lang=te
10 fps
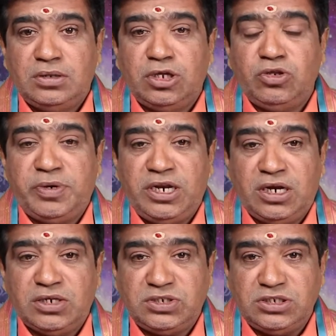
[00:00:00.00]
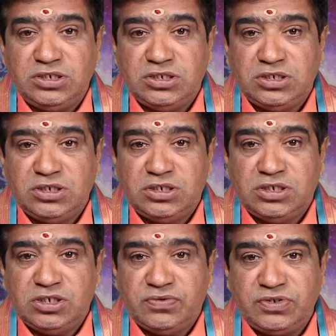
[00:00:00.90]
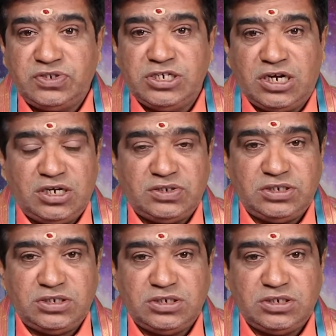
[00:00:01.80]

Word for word: తదుపరి రాశి వృశ్చిక రాశి